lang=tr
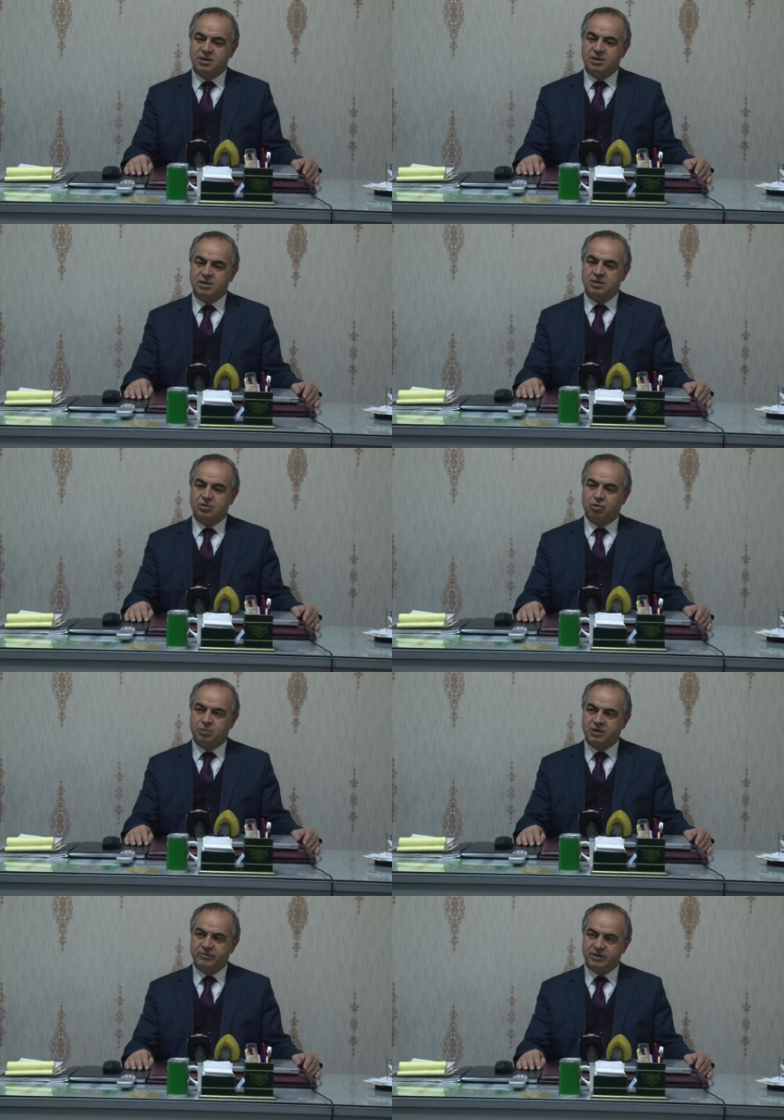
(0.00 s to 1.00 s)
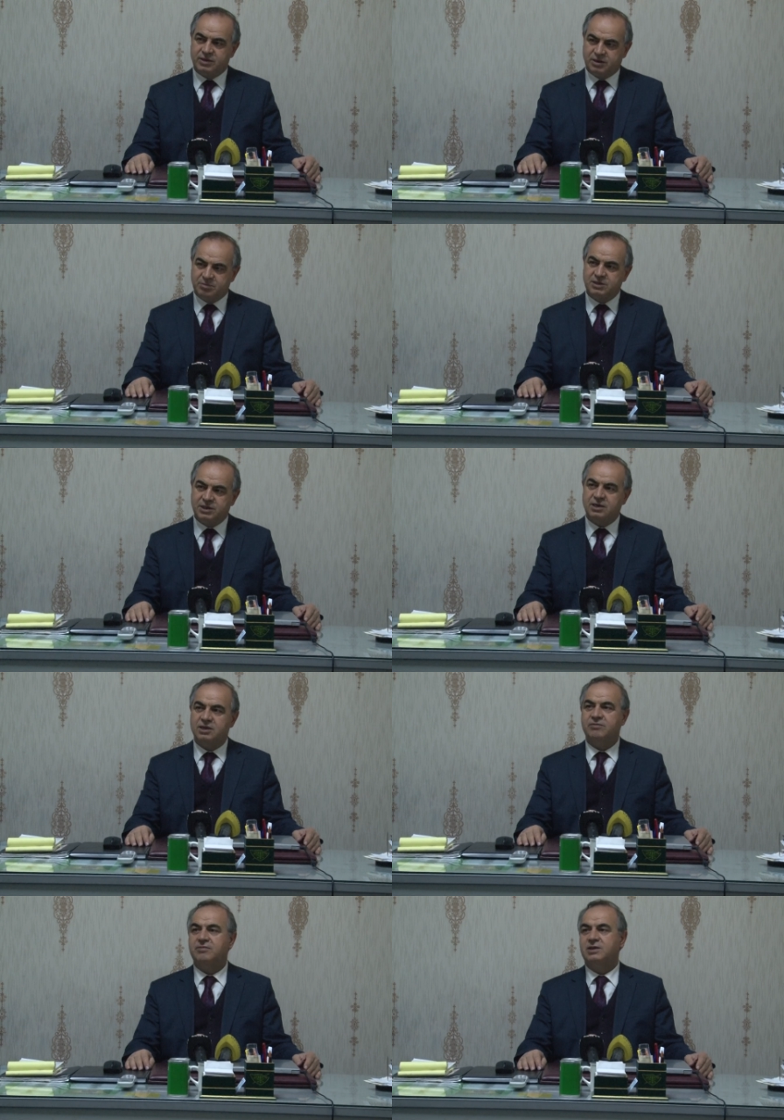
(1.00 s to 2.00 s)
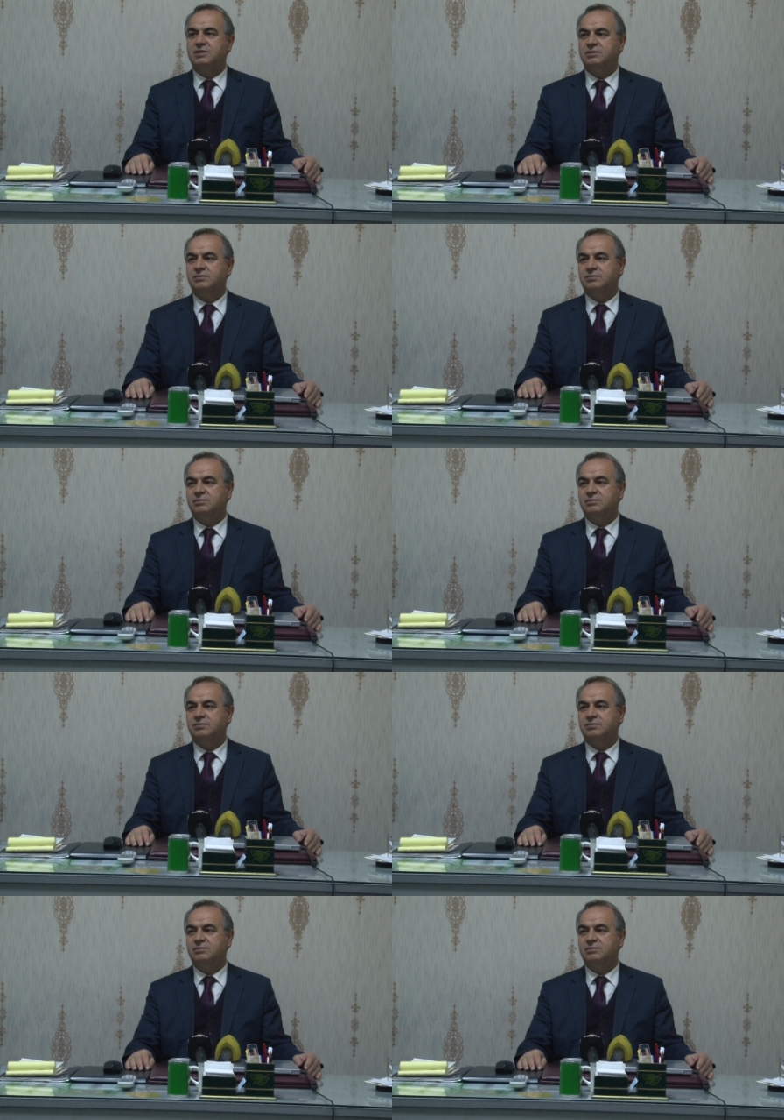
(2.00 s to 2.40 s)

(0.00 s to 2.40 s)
E, toptan verdiğimiz yerler var.